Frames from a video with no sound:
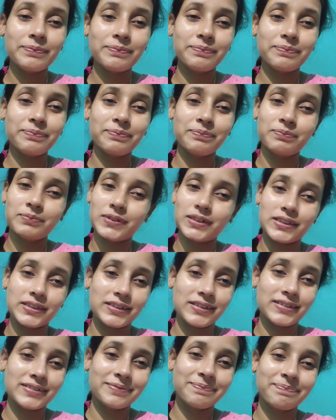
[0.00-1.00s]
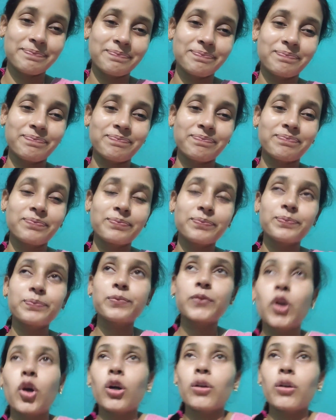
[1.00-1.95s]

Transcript: बस और